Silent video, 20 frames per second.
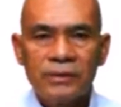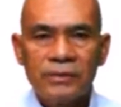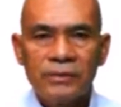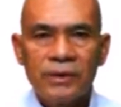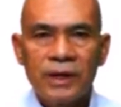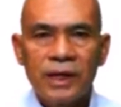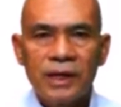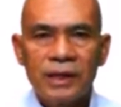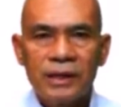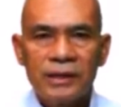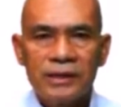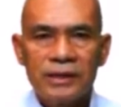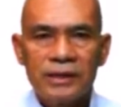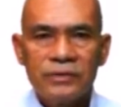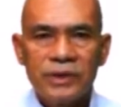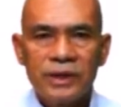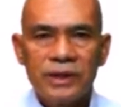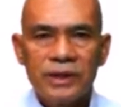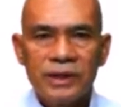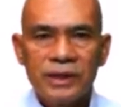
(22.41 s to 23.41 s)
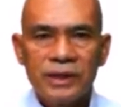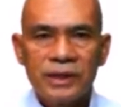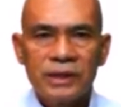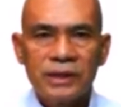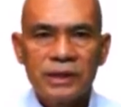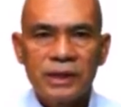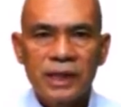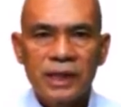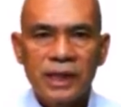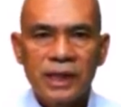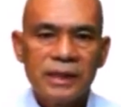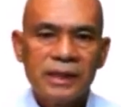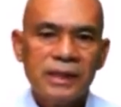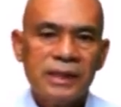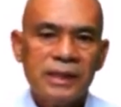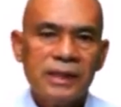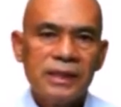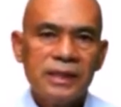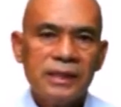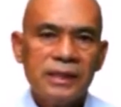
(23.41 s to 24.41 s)
ว่าชีวิตนี้คืออะไร
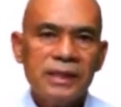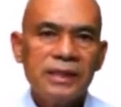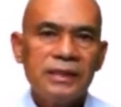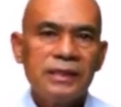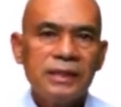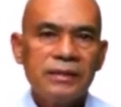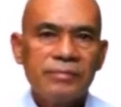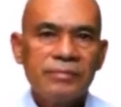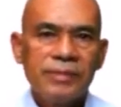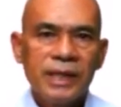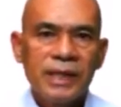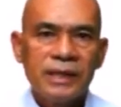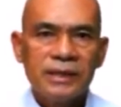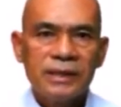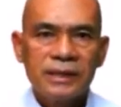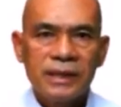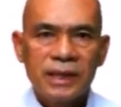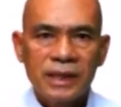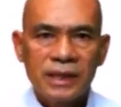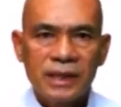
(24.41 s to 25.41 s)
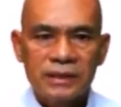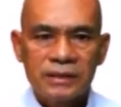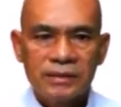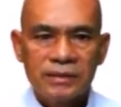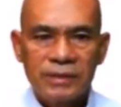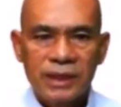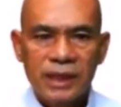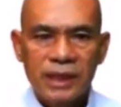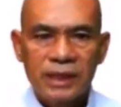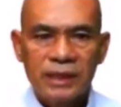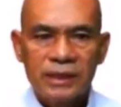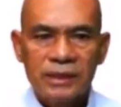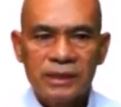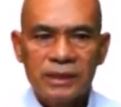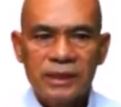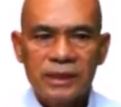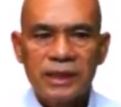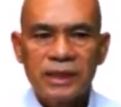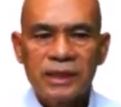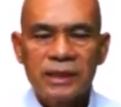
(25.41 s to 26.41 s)
นี่จึงเป็นสาระสำคัญ
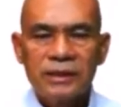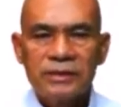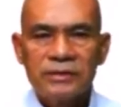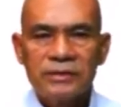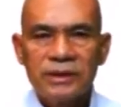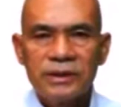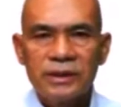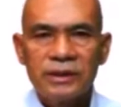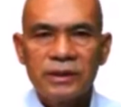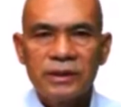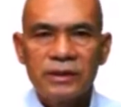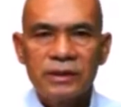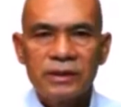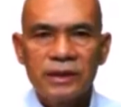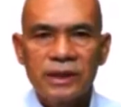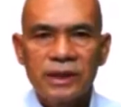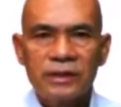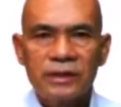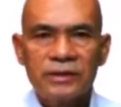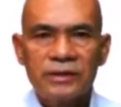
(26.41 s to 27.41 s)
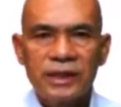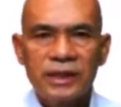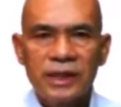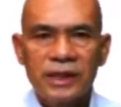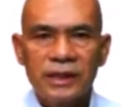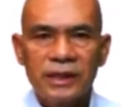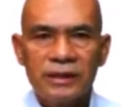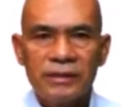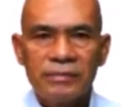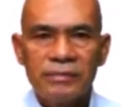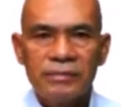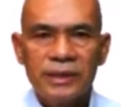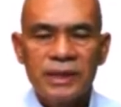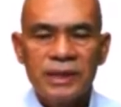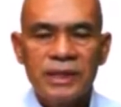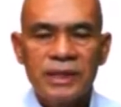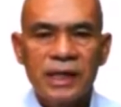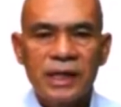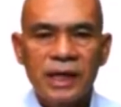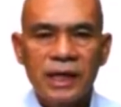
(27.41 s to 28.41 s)
ที่เราจะต้องเข้าใจพื้น
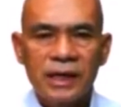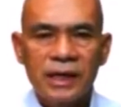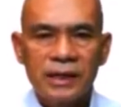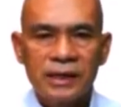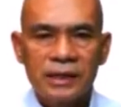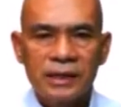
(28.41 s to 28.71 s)
ฐาน